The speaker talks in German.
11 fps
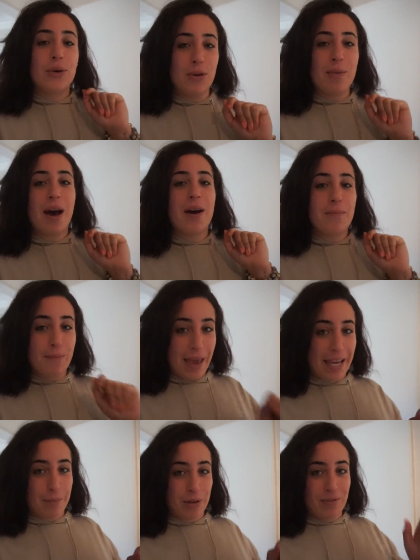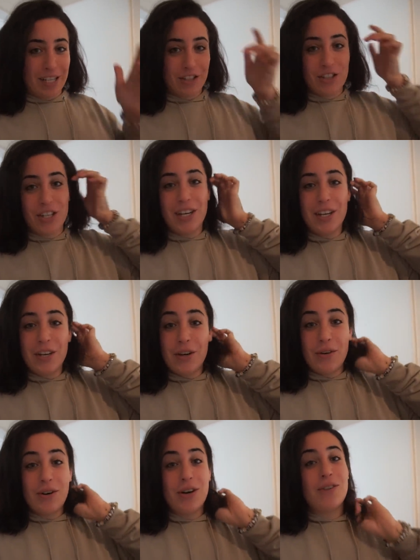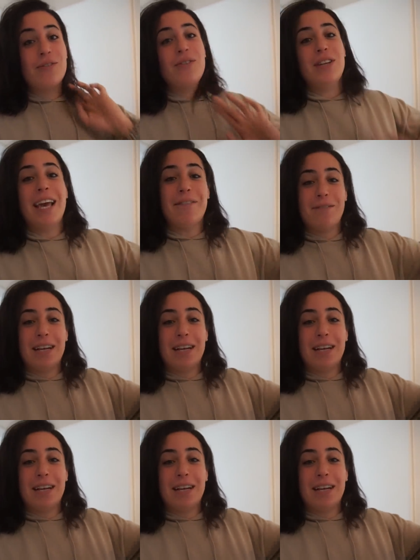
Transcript: über Make-up quatsche. Und ja,